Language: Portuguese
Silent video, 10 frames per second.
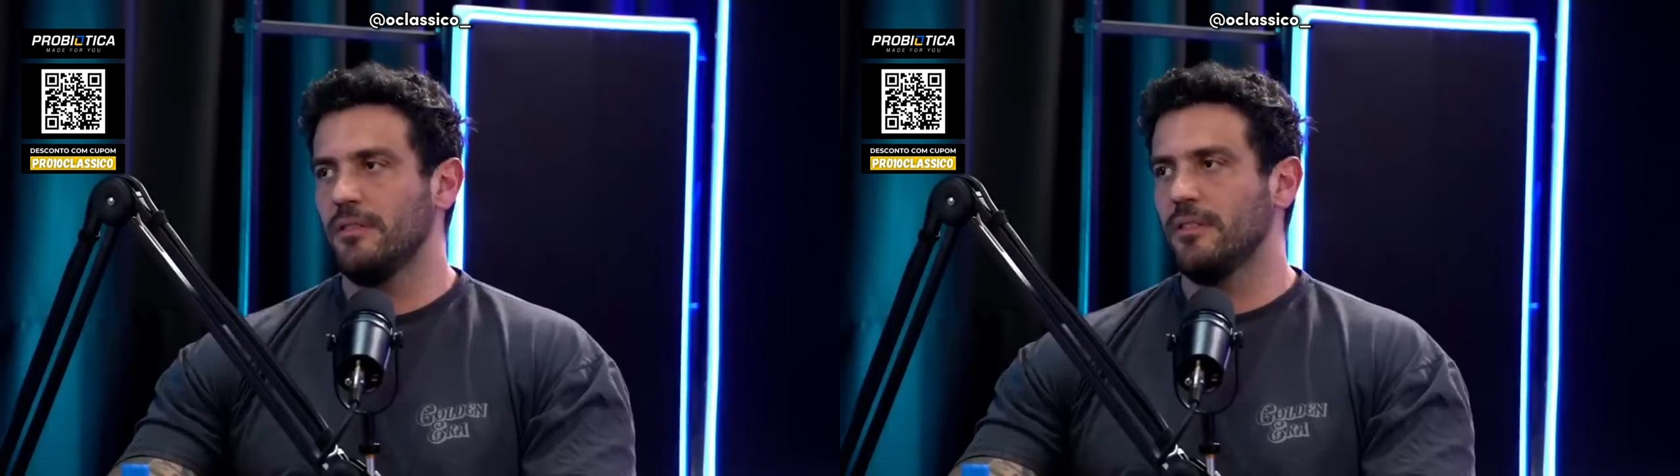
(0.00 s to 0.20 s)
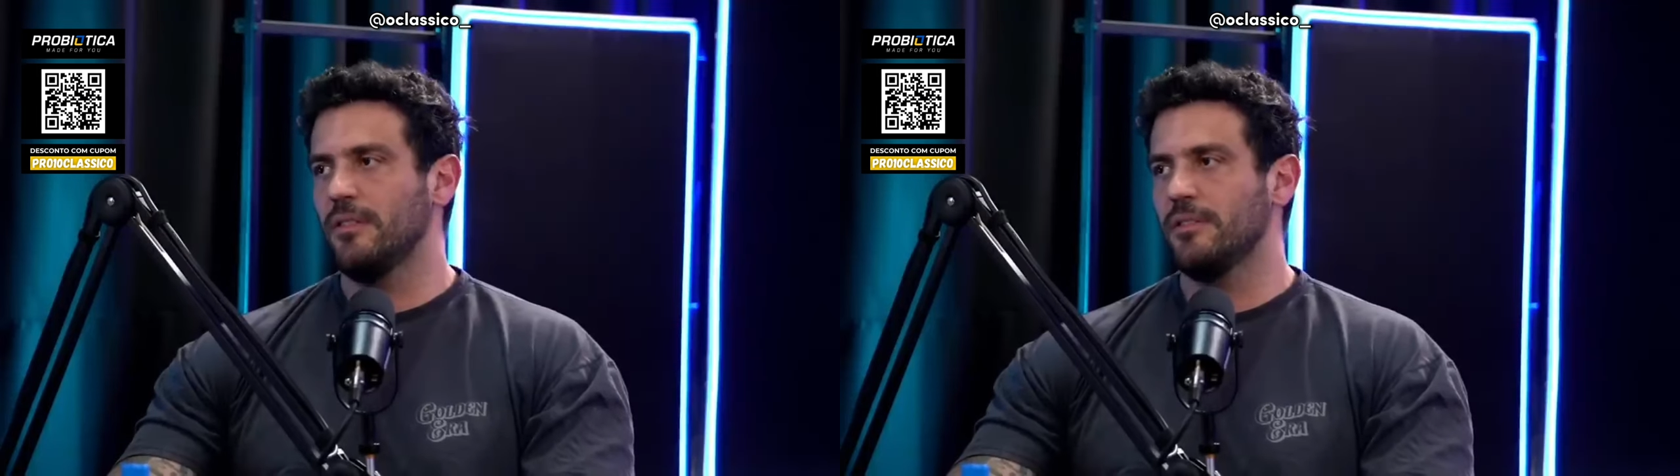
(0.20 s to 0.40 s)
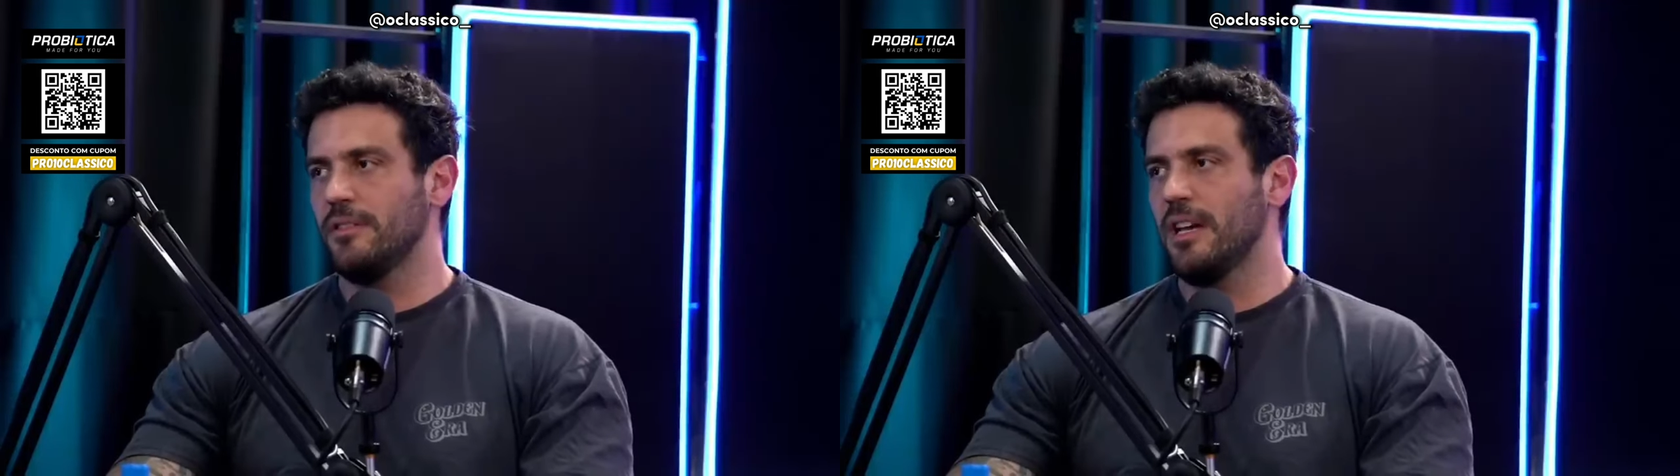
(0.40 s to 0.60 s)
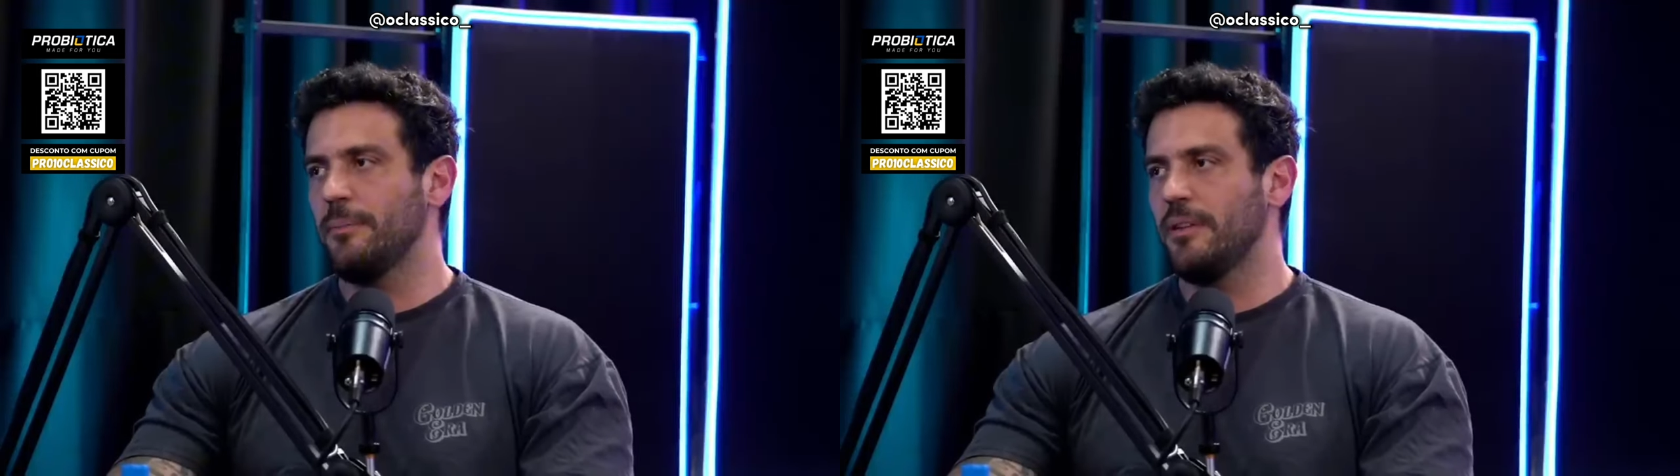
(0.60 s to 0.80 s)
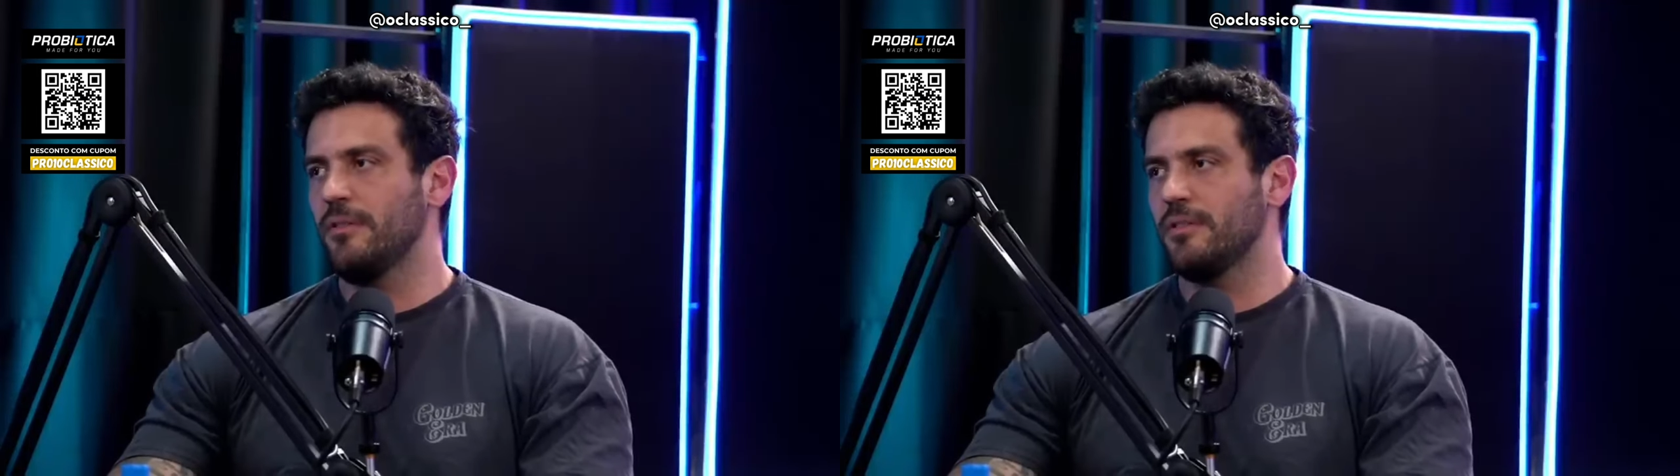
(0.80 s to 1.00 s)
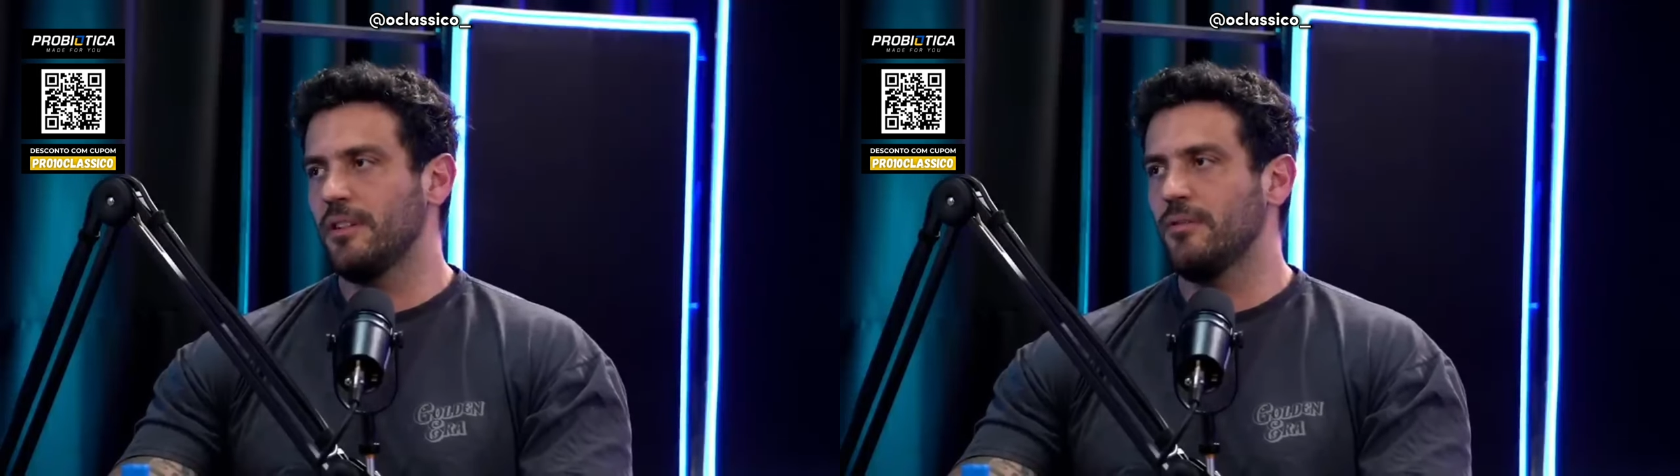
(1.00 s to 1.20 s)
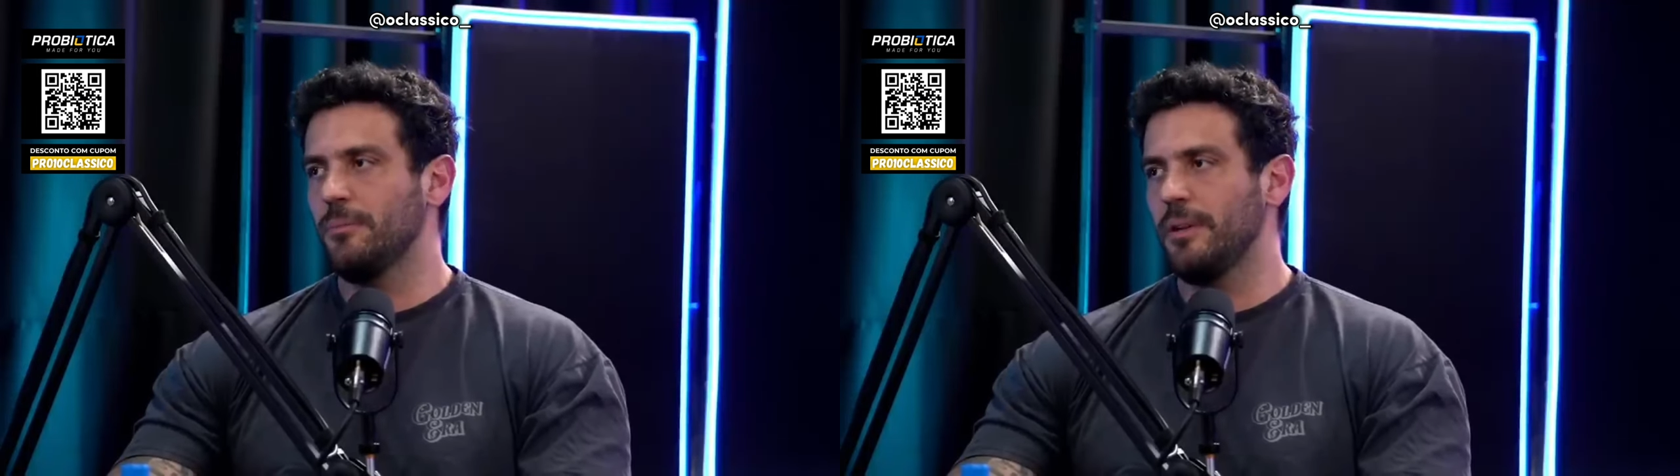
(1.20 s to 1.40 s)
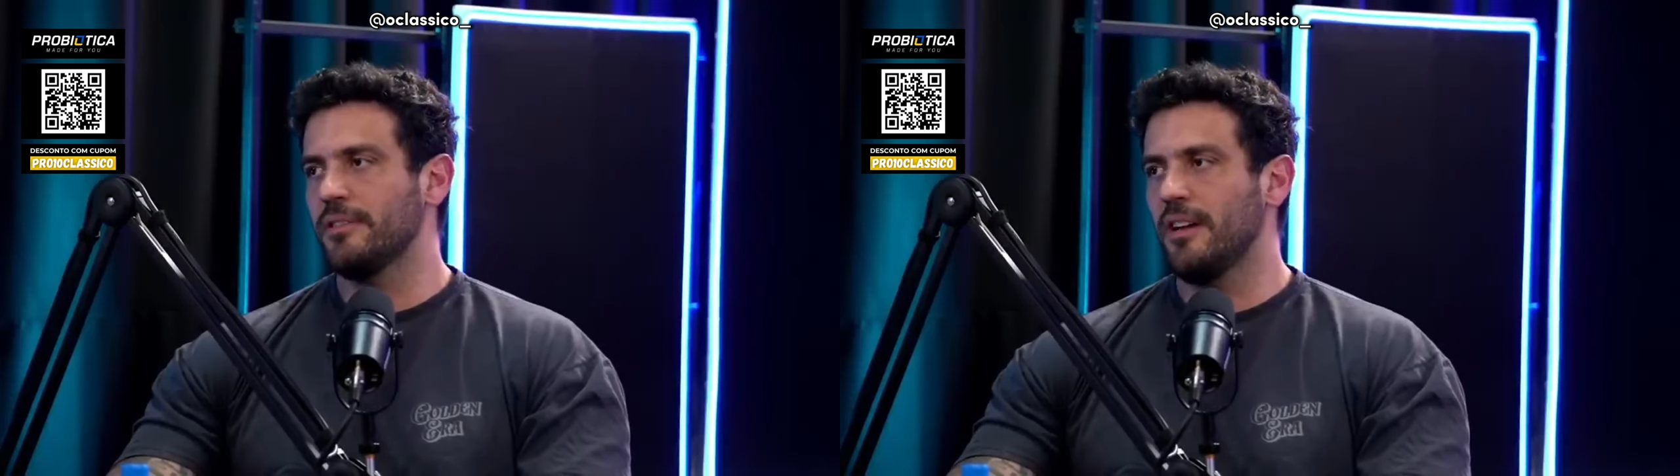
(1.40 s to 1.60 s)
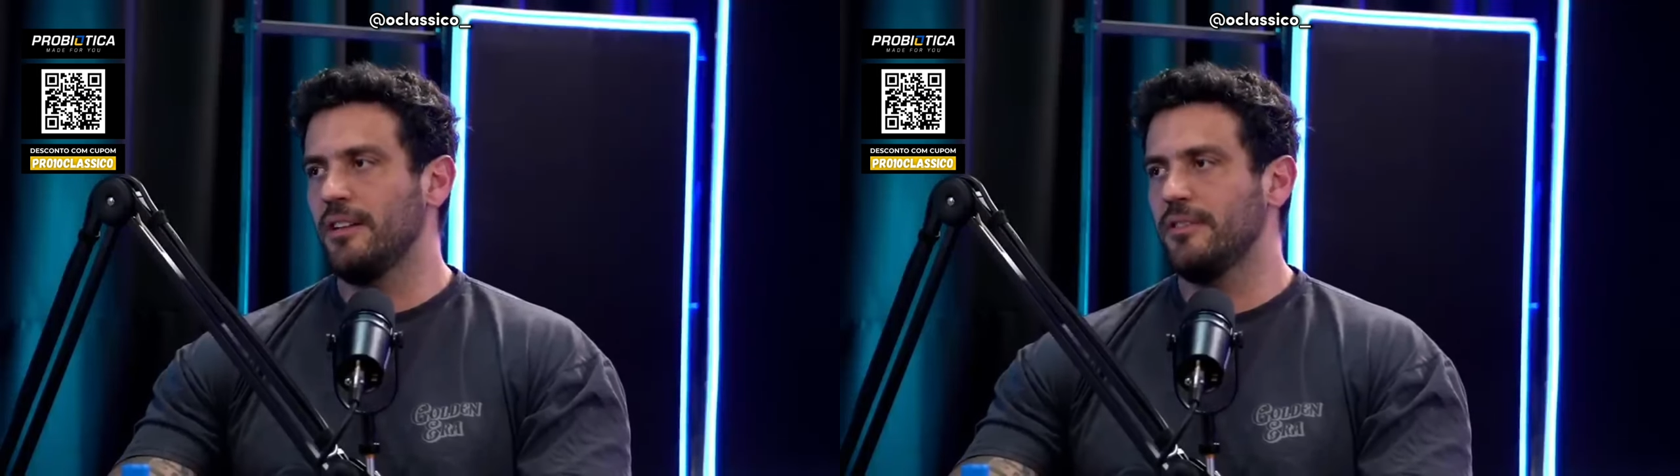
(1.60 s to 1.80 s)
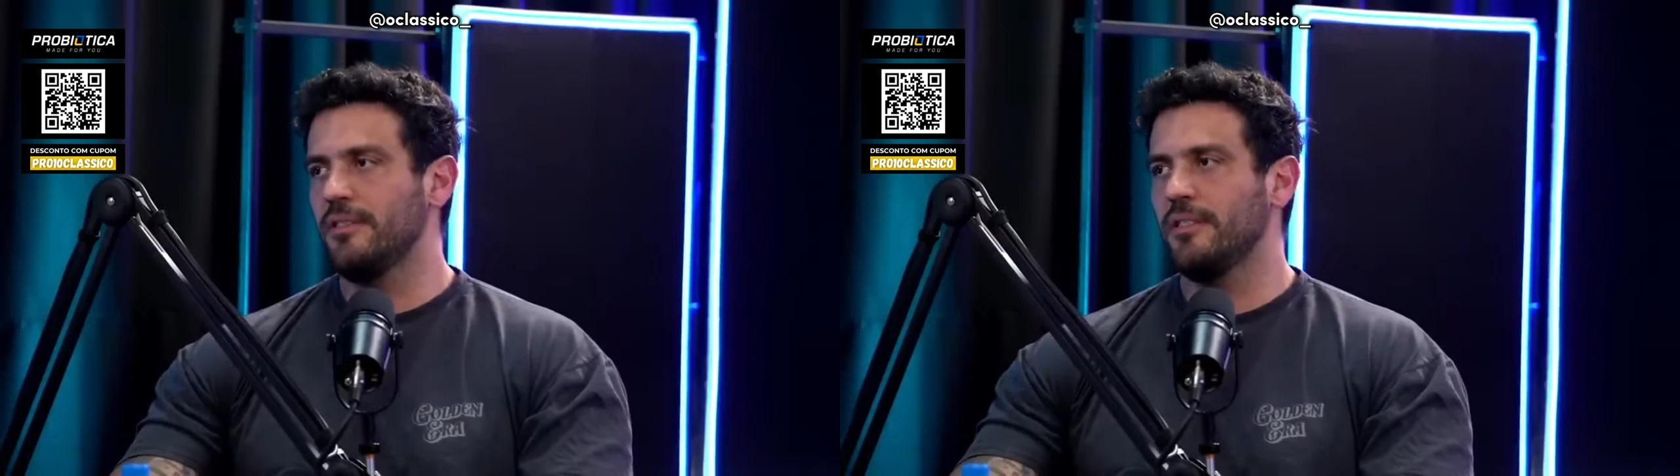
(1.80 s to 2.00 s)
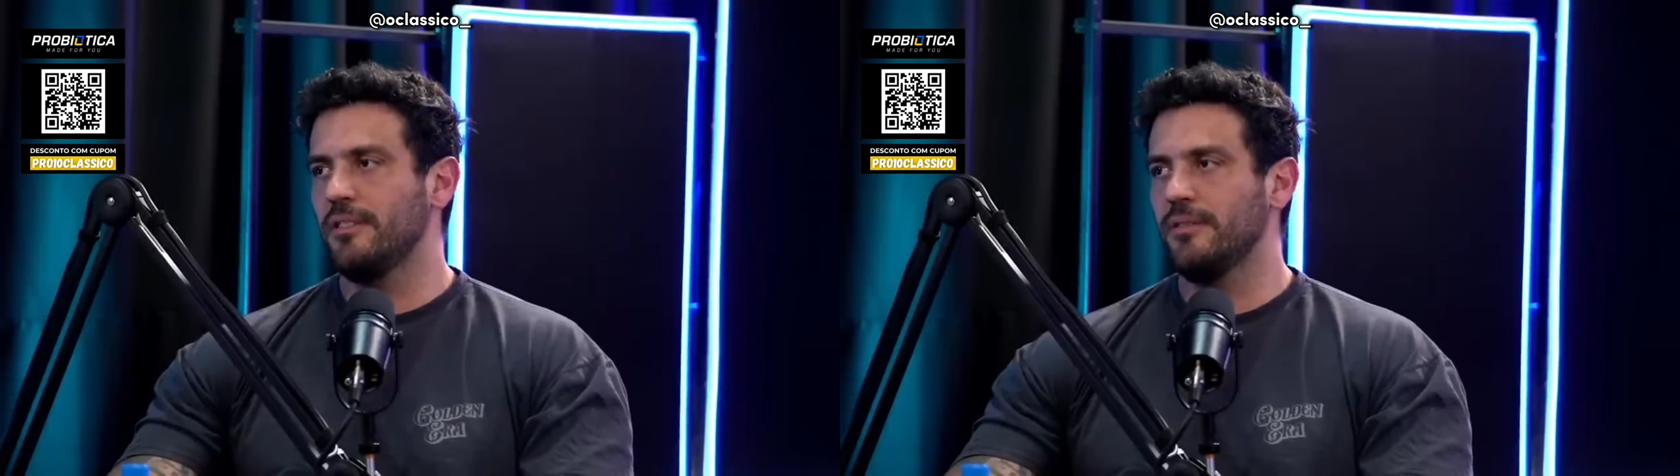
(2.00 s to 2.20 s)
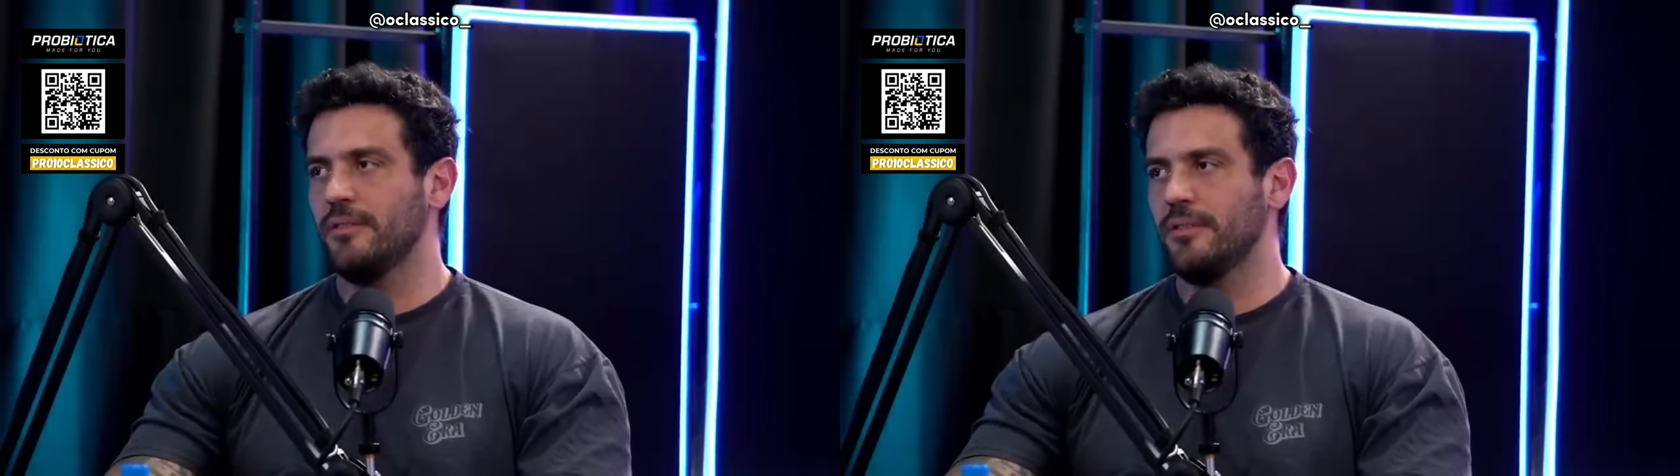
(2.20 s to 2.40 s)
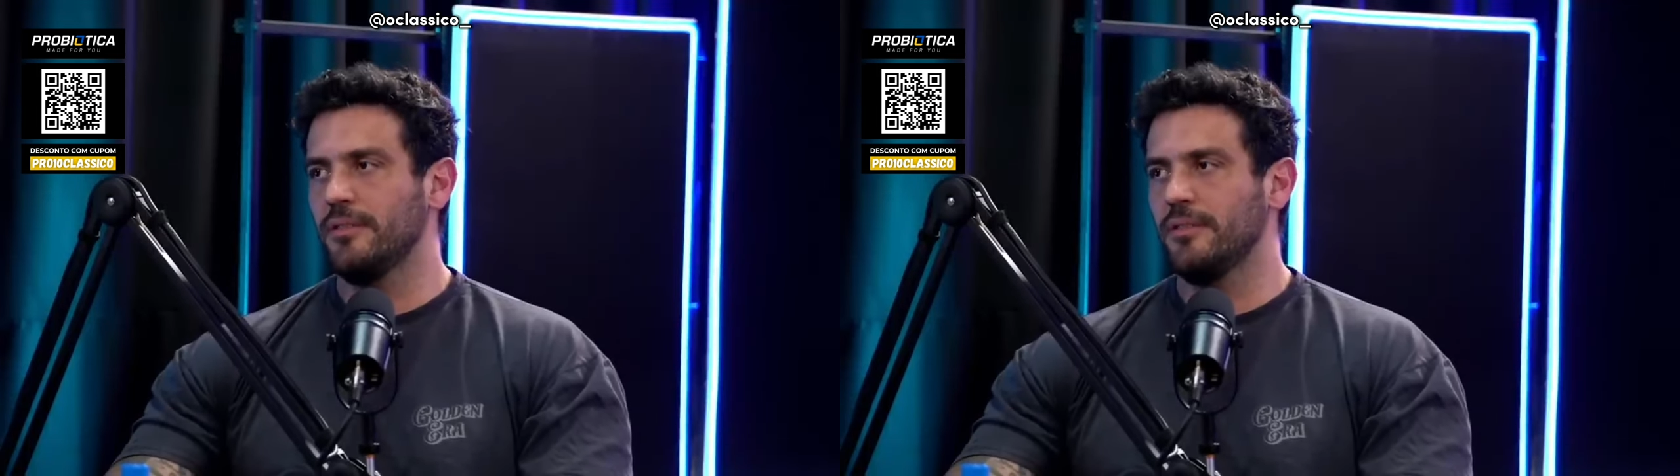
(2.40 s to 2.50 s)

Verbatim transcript: Então assim, dá para você compensar isso, entendeu?